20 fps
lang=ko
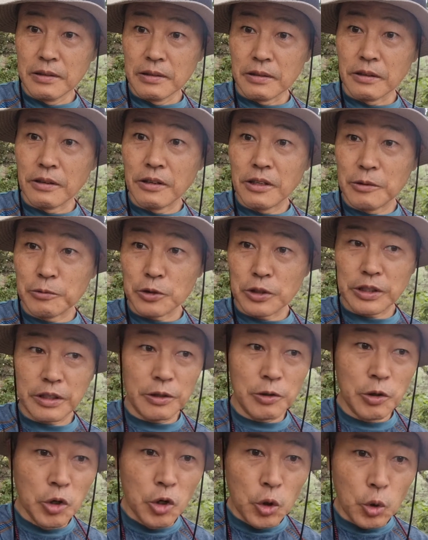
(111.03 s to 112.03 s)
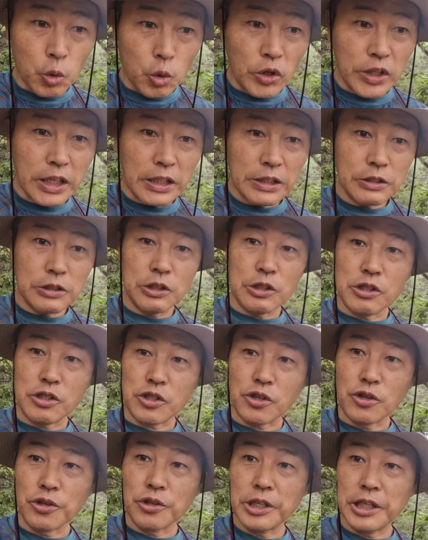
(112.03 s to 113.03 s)
그러려면 어떻게 해요? 원하는 것을
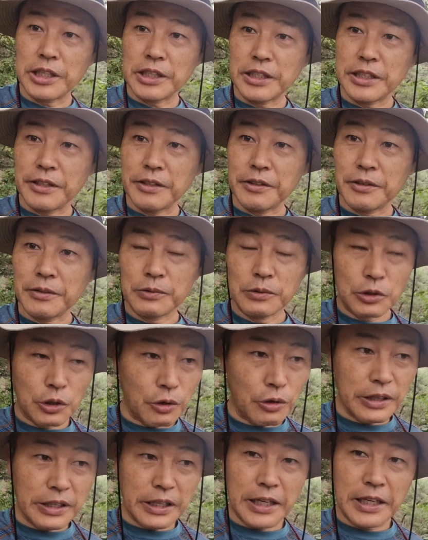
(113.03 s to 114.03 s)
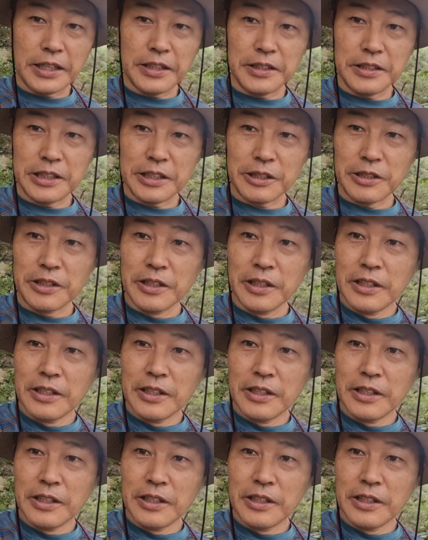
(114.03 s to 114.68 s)
적어야 돼요. 적어놔야 되죠.